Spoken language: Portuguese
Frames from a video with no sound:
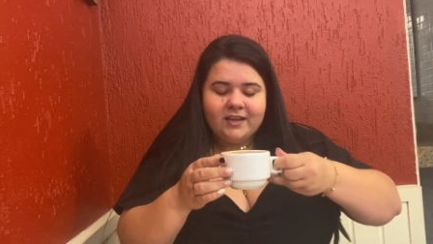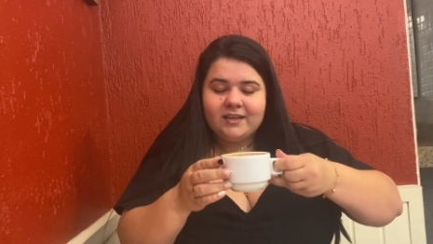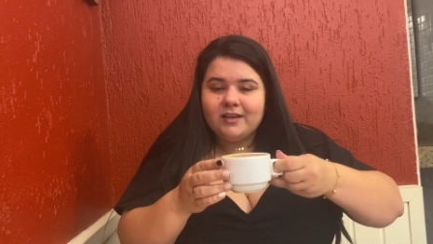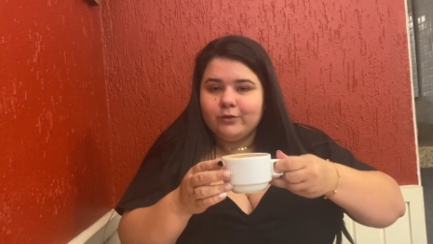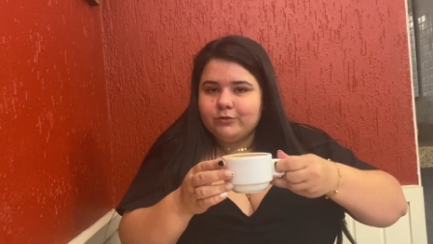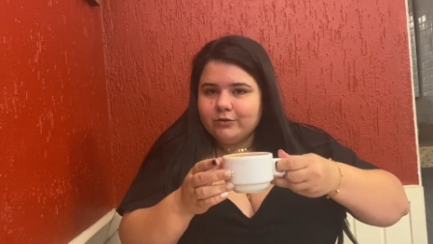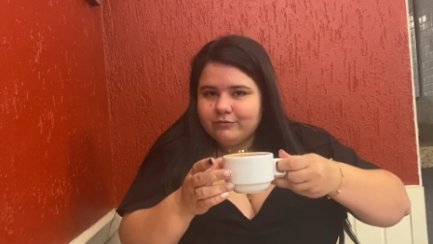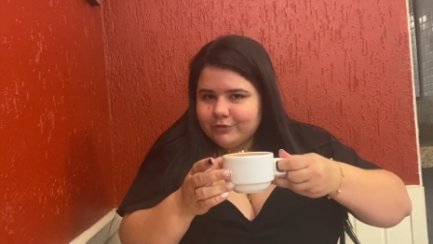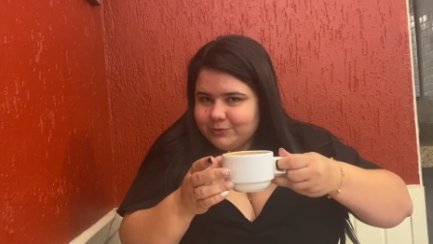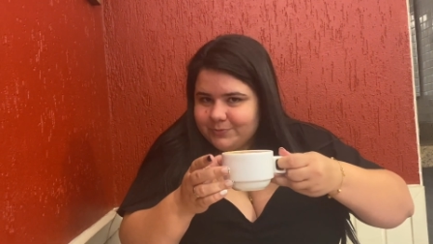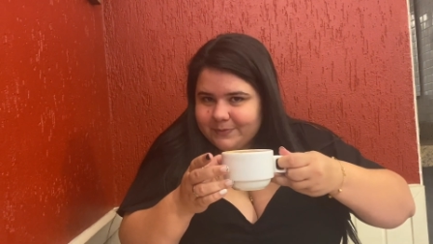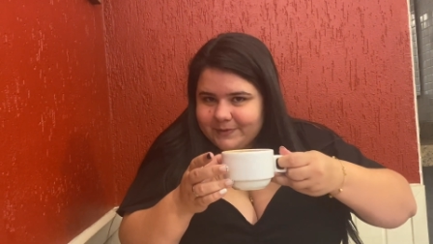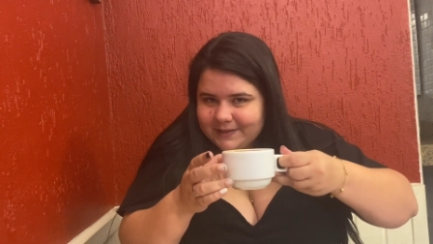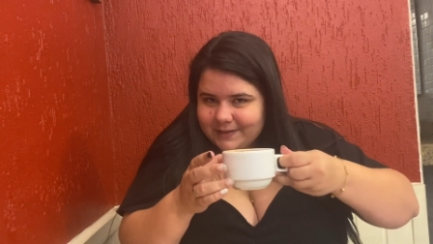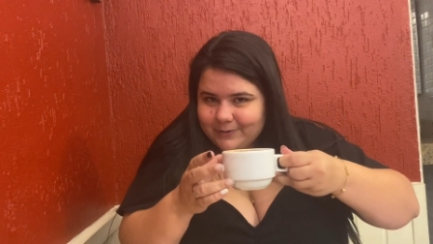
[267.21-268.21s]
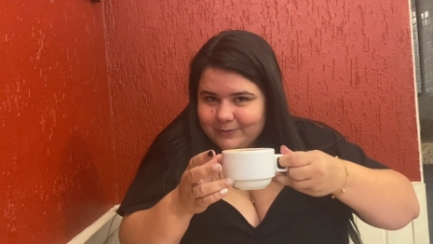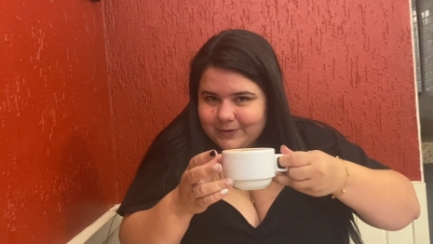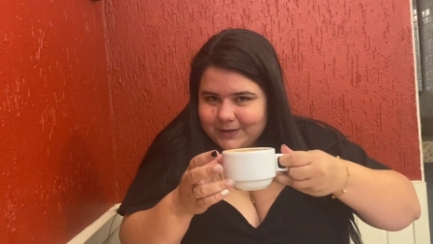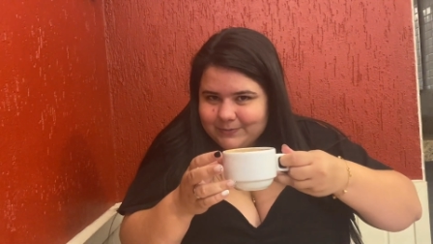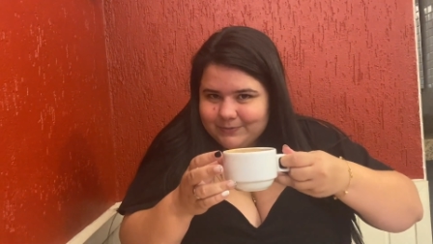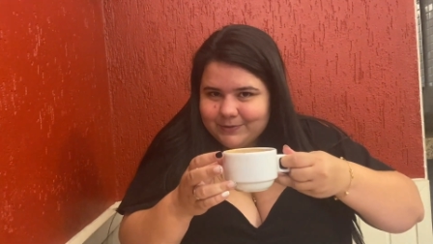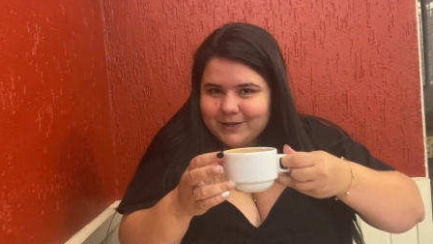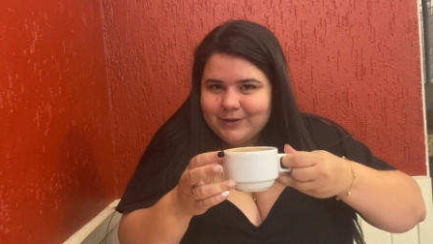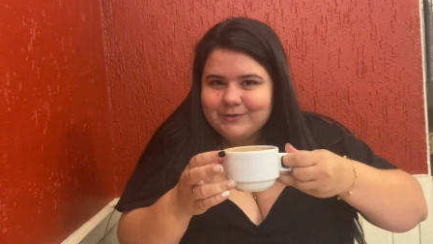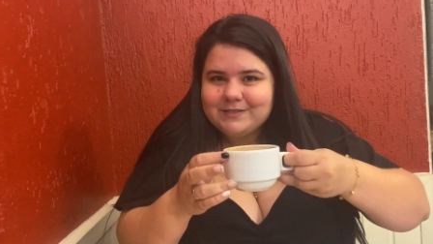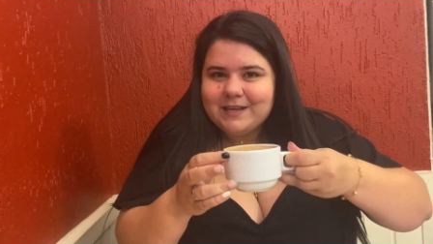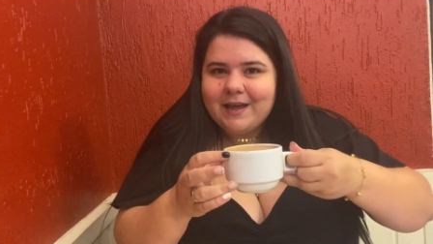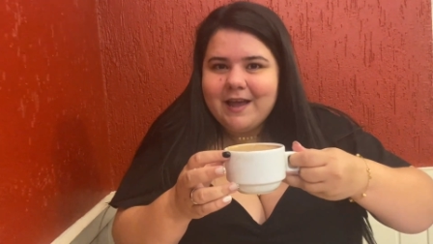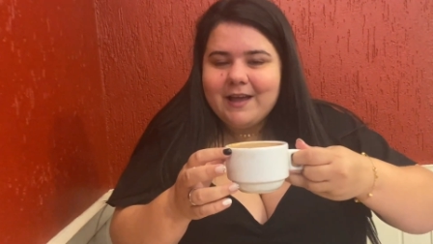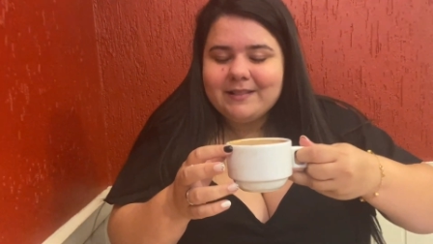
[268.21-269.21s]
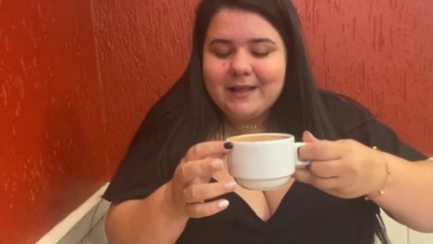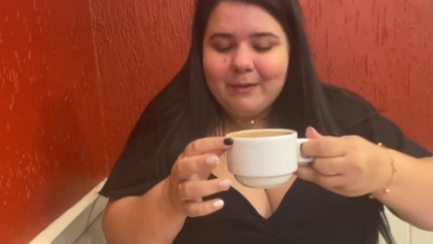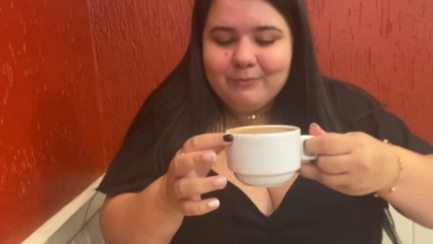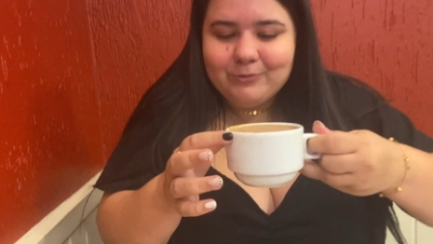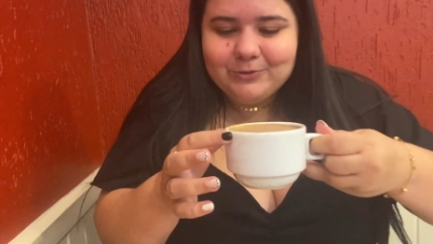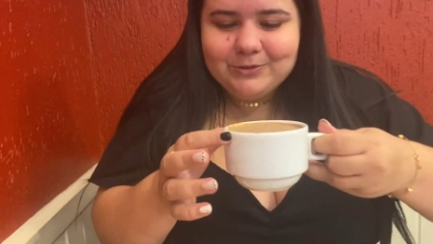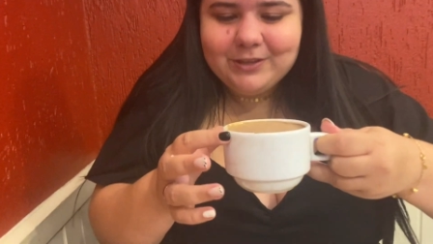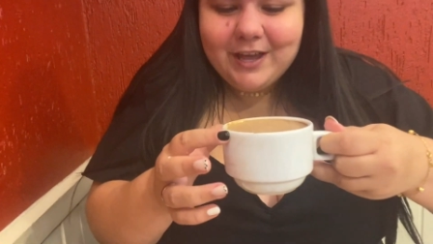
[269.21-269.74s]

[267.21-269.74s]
que eu não vou experimentar agora. Tá bem quente. Tá muito